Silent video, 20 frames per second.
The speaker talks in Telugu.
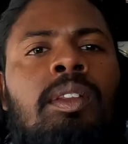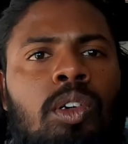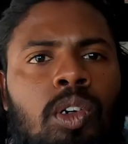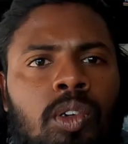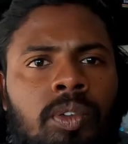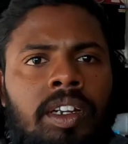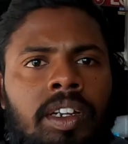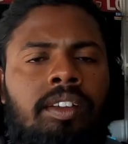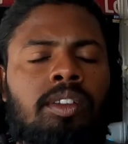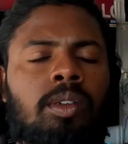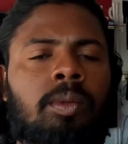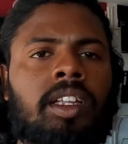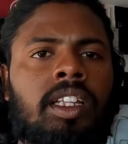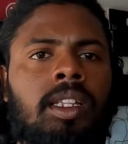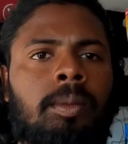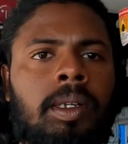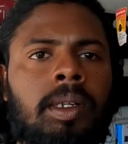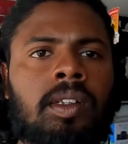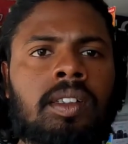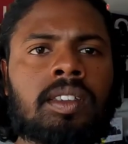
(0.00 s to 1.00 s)
సో ఫ్రెండ్స్
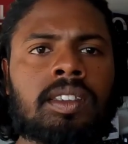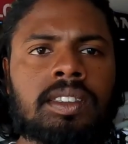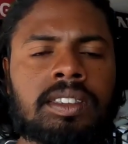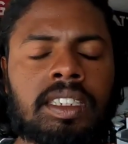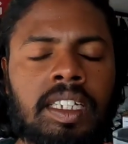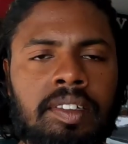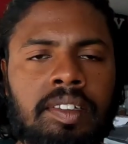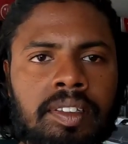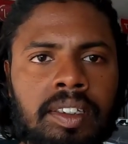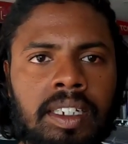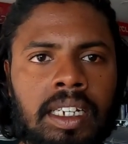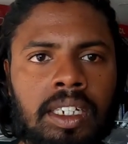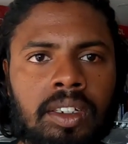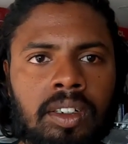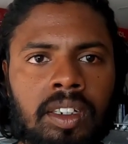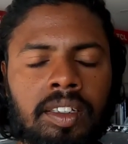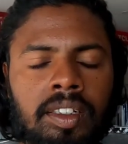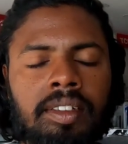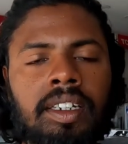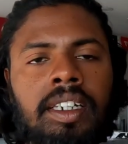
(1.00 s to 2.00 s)
ఇప్పుడైతే మనం జయశ్రీ
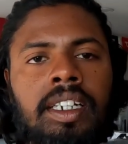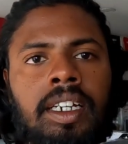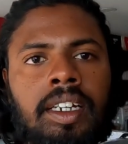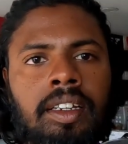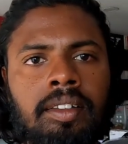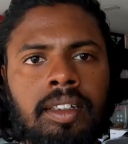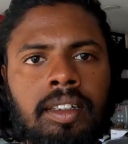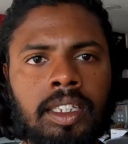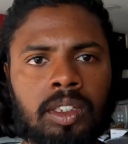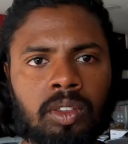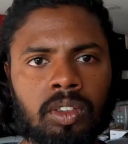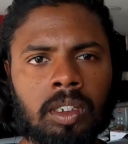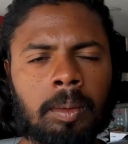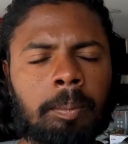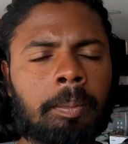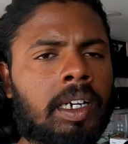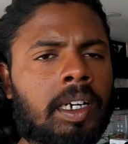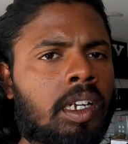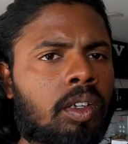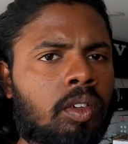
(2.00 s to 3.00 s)
ఎలక్ట్రానిక్స్ అండ్ ట్రేడర్స్లో అయితే
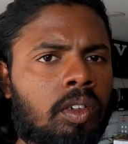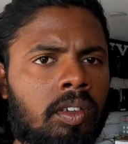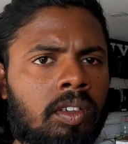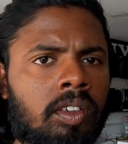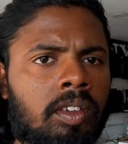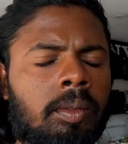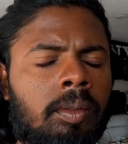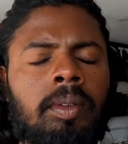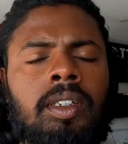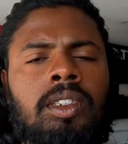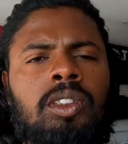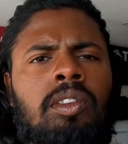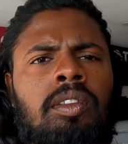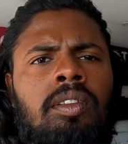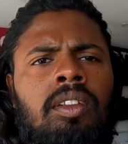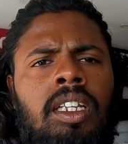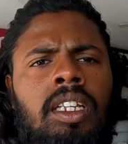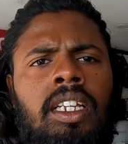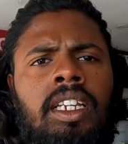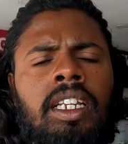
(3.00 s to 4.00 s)
ఉన్నాం పాలకుల్లో మనం
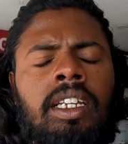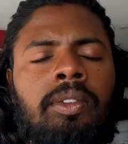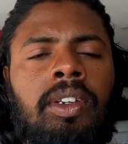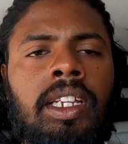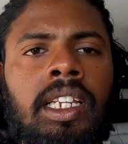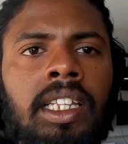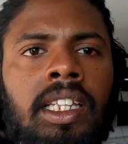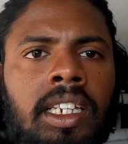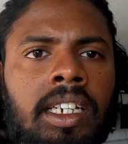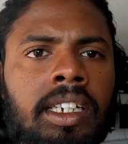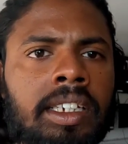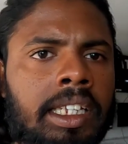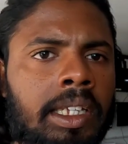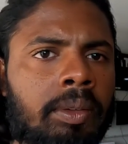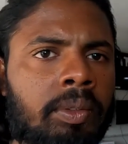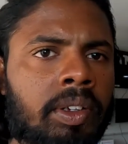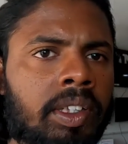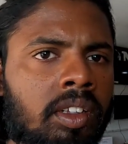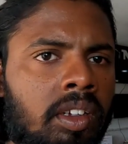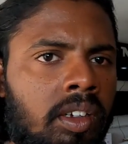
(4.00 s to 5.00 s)
చూసుకుంటే కనుక వీళ్ళ దగ్గర
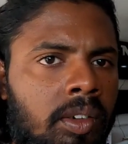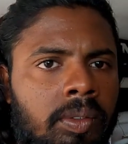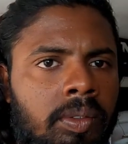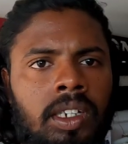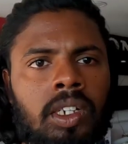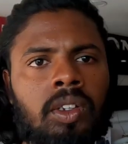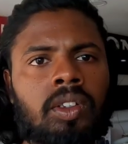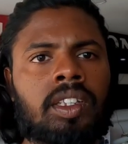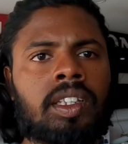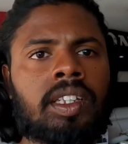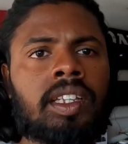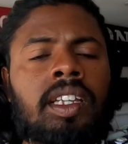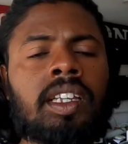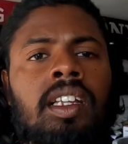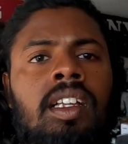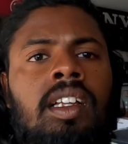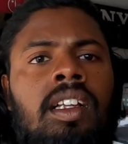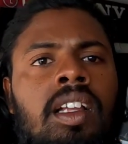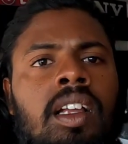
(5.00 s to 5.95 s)
టీవీ అయితే ఆఫర్లో ఉంది